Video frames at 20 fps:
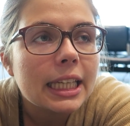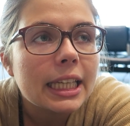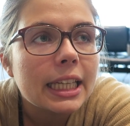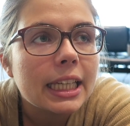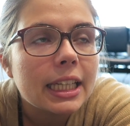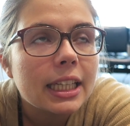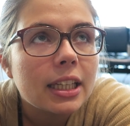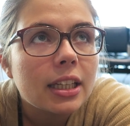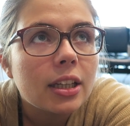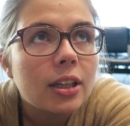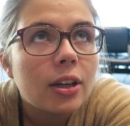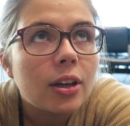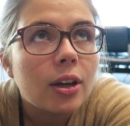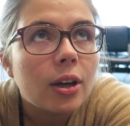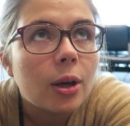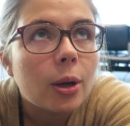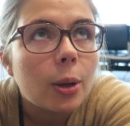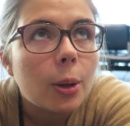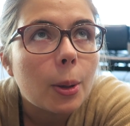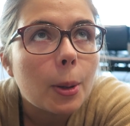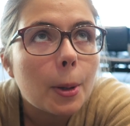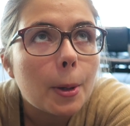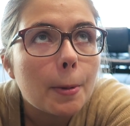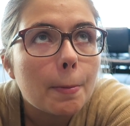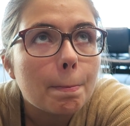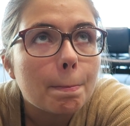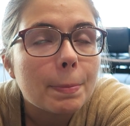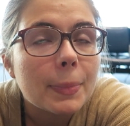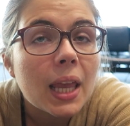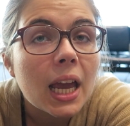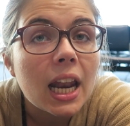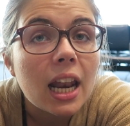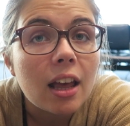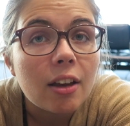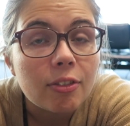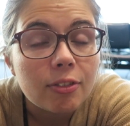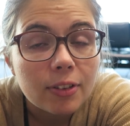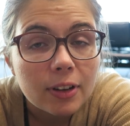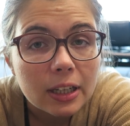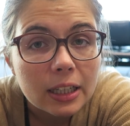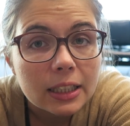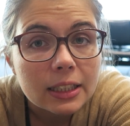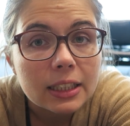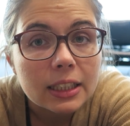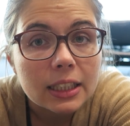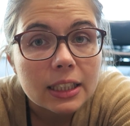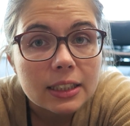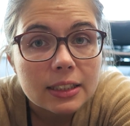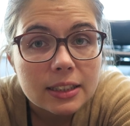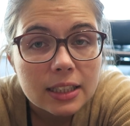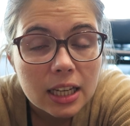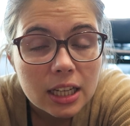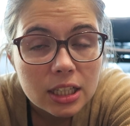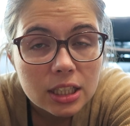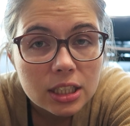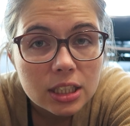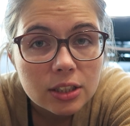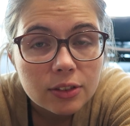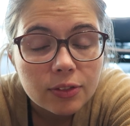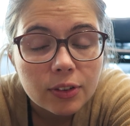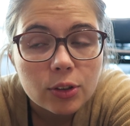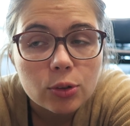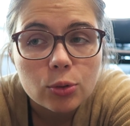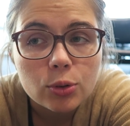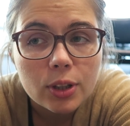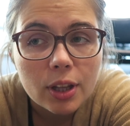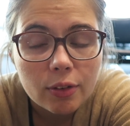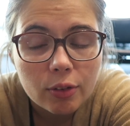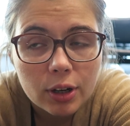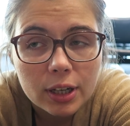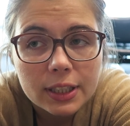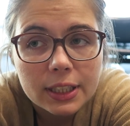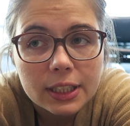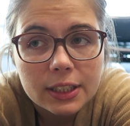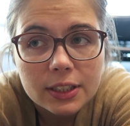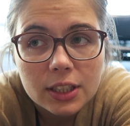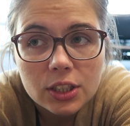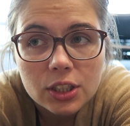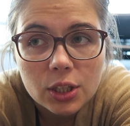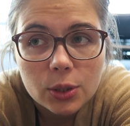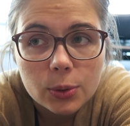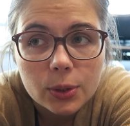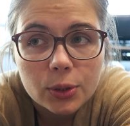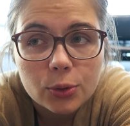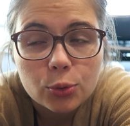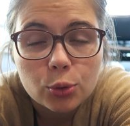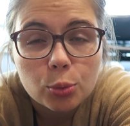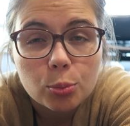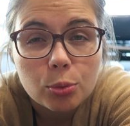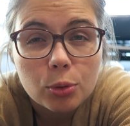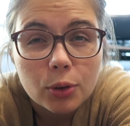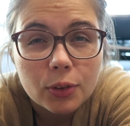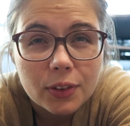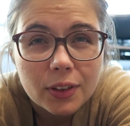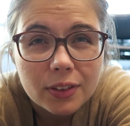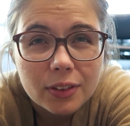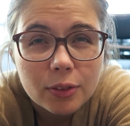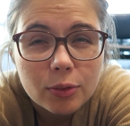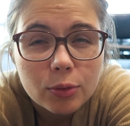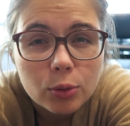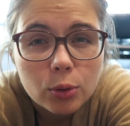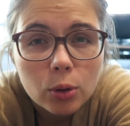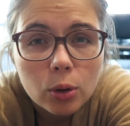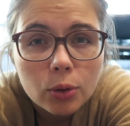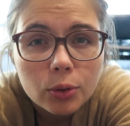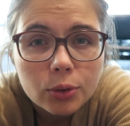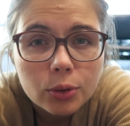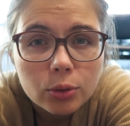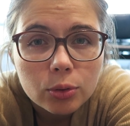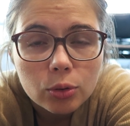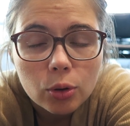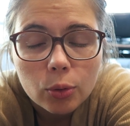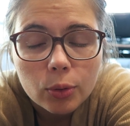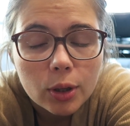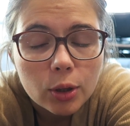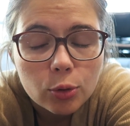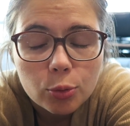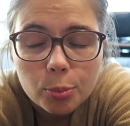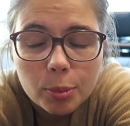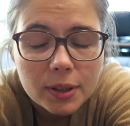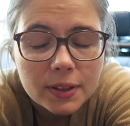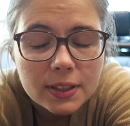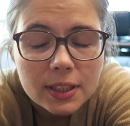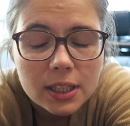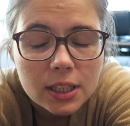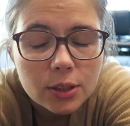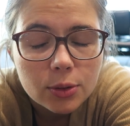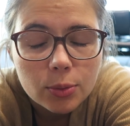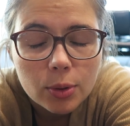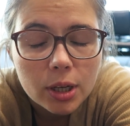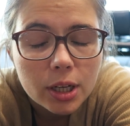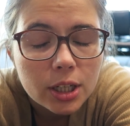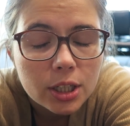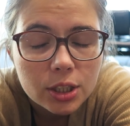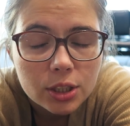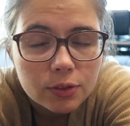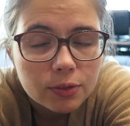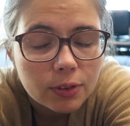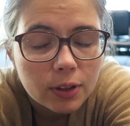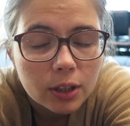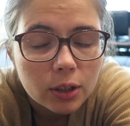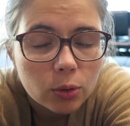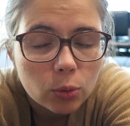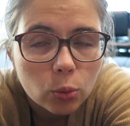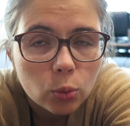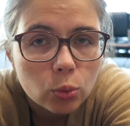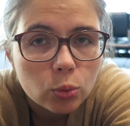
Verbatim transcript: et euh, à la fin, l'atterrissage, enfin juste avant l'atterrissage, il y a eu des turbulences assez violentes. Genre, on a dû passer les nuages, faire un